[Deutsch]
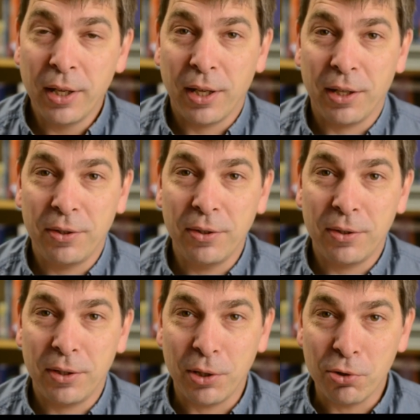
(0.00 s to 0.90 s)
Es ist
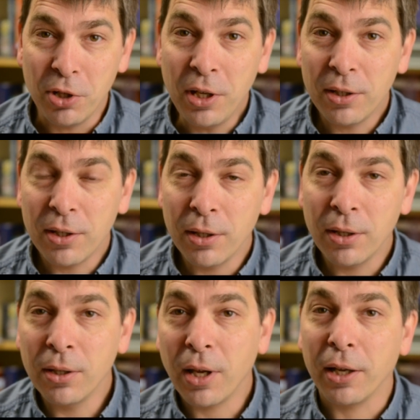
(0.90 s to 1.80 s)
die
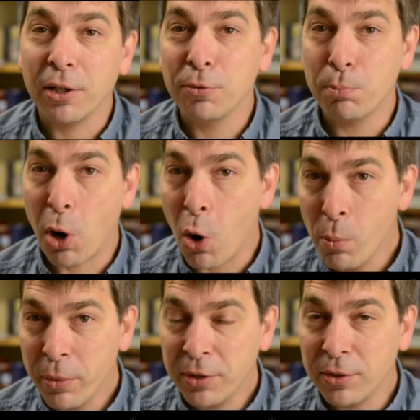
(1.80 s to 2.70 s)
Geschichte eines
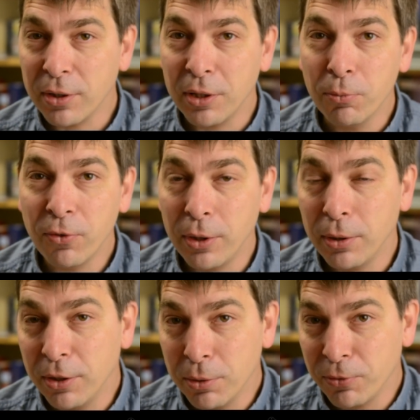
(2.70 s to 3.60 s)
Baumes, in, dem, in
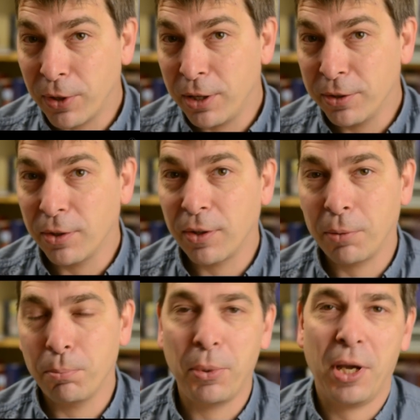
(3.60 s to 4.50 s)
diesem Fall ist es
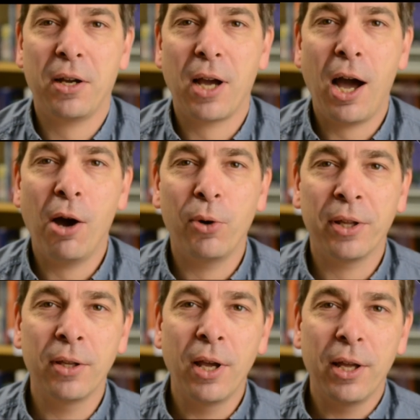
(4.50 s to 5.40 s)
ein Bergahorn,